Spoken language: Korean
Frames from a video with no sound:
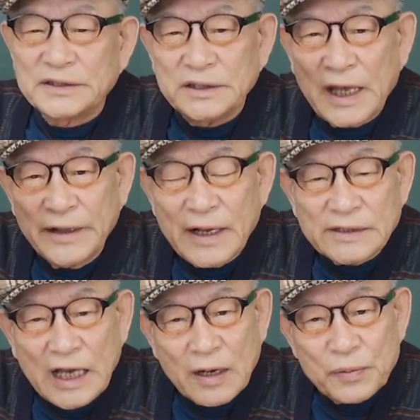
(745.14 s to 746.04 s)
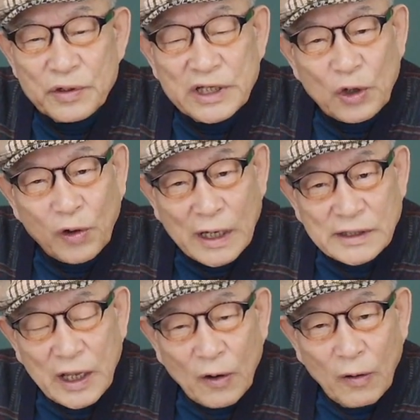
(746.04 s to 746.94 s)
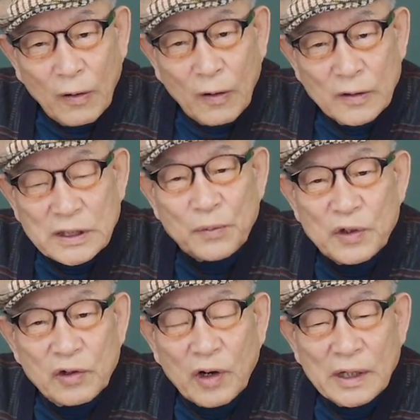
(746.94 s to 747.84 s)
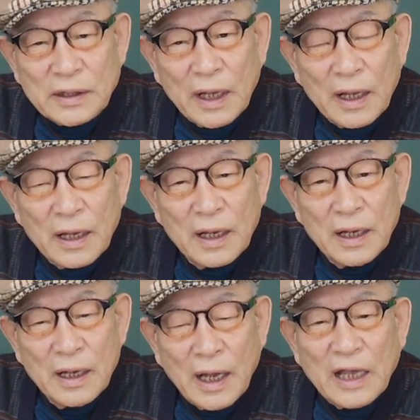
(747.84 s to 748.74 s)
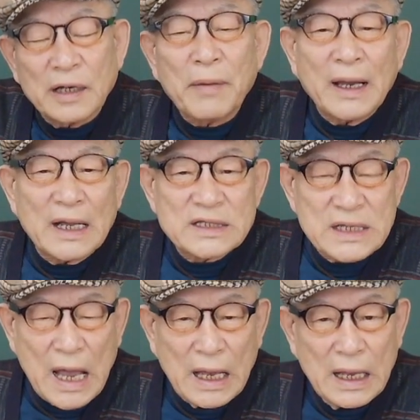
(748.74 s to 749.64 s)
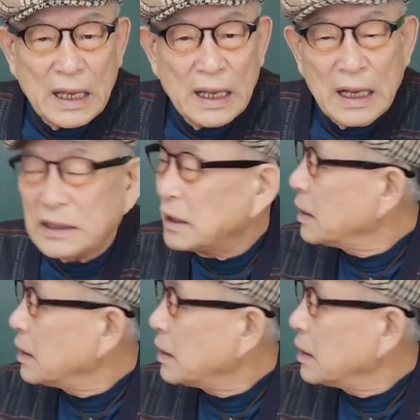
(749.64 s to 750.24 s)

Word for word: 옛날 장부를 기록할 때요. 장부를 기록할 때. 아, 이건 마이너스야. 하여튼